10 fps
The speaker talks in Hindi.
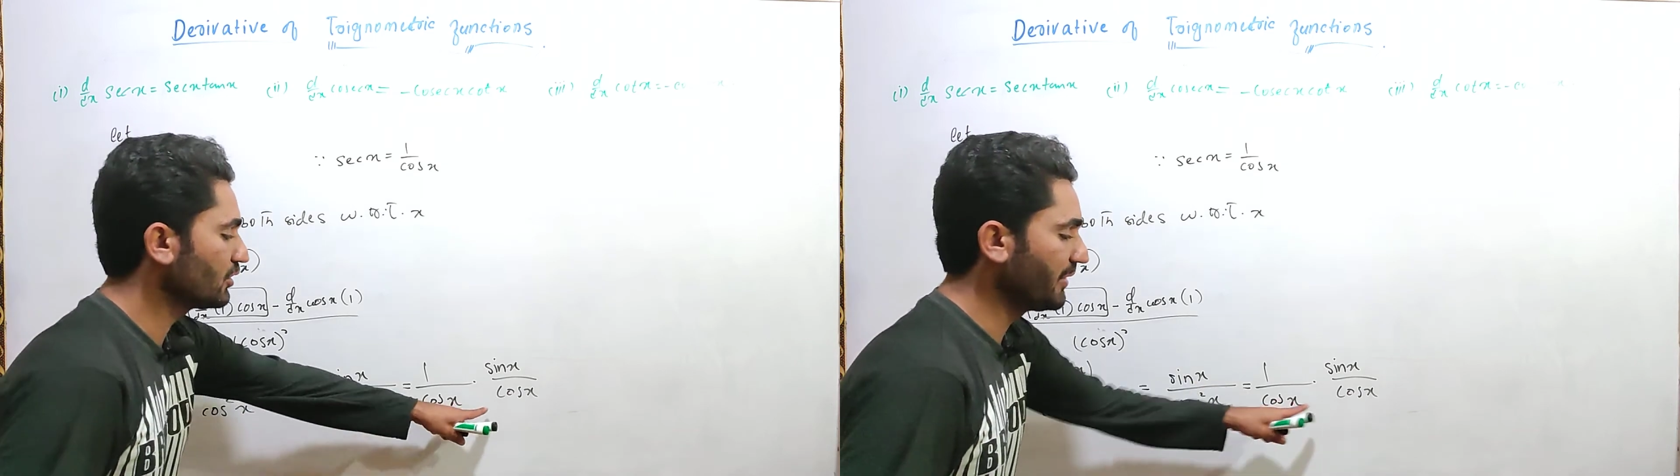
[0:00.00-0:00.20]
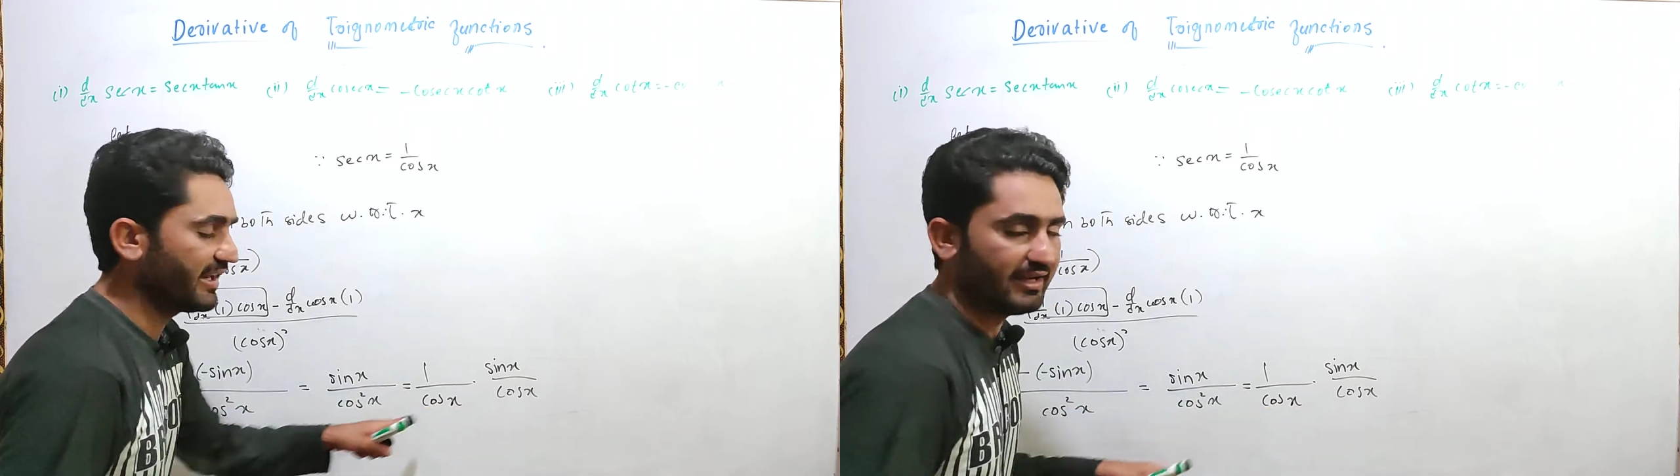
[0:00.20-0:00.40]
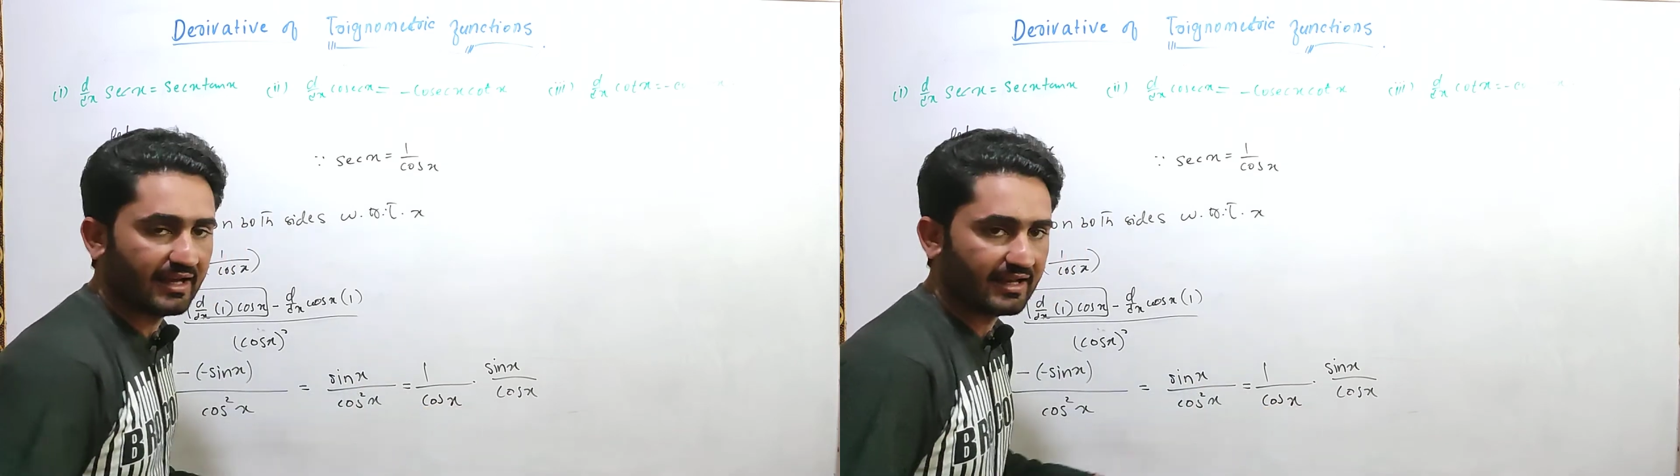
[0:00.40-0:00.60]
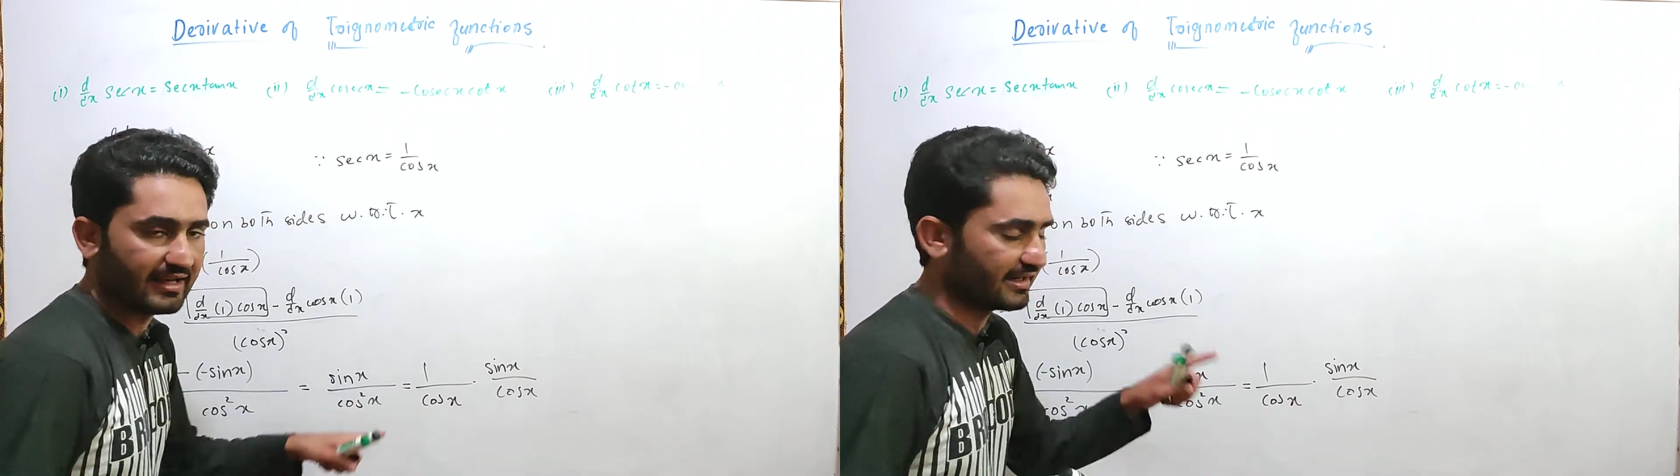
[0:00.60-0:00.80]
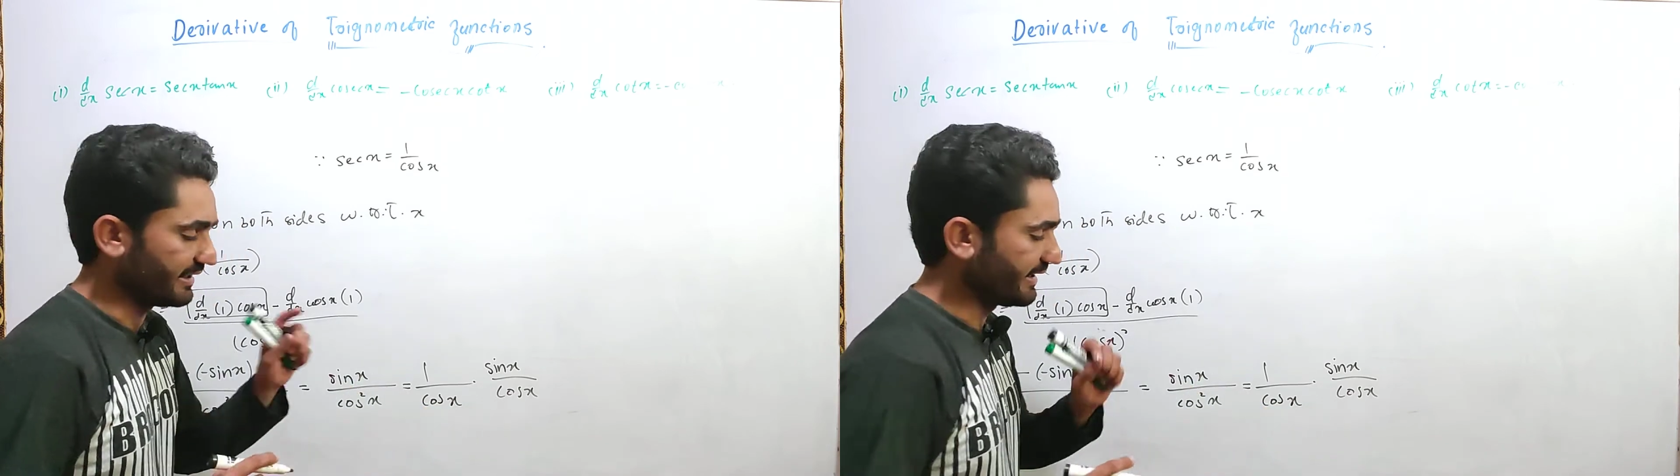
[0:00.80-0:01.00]
को मैंने
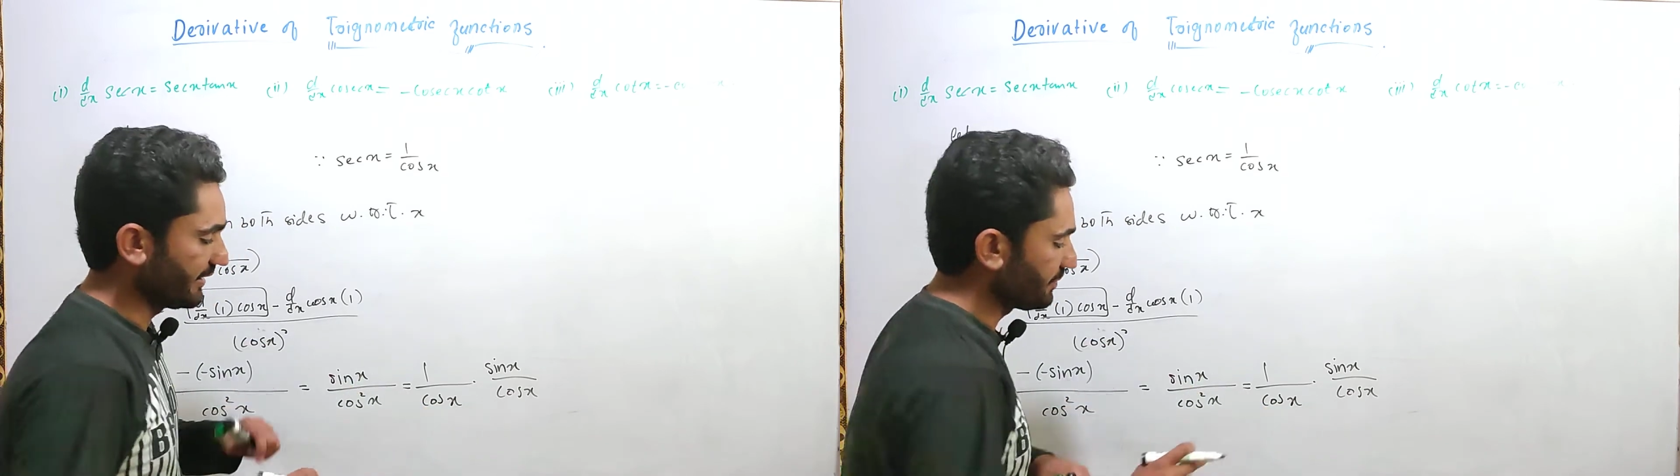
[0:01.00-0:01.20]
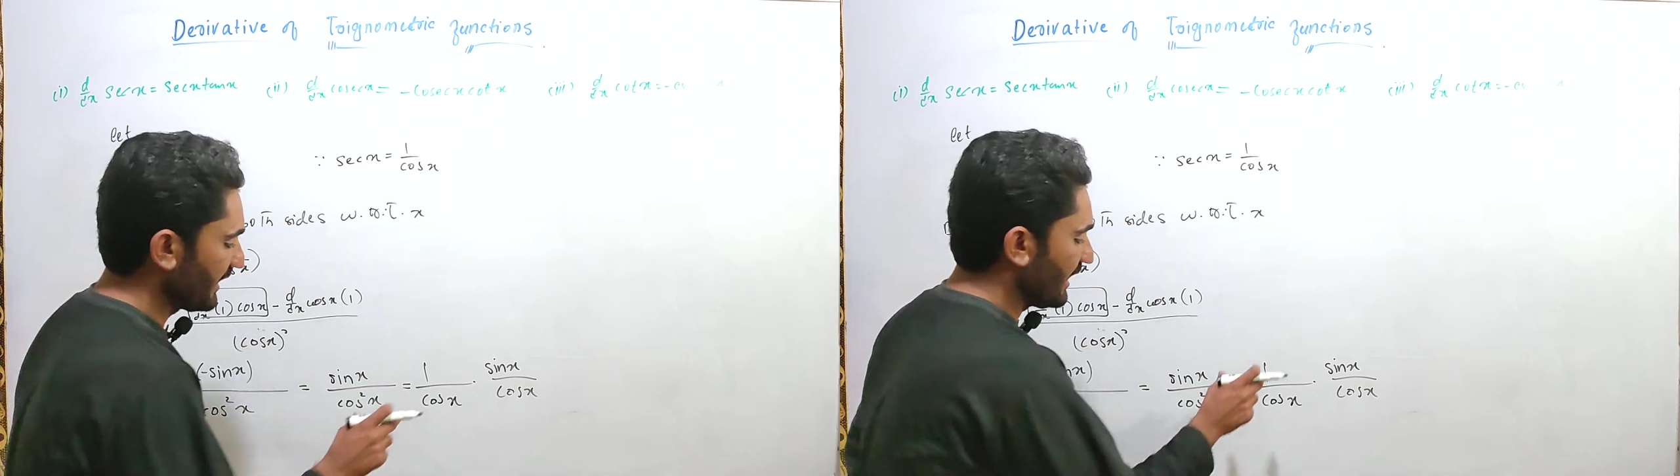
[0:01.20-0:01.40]
अलग अलग लिखा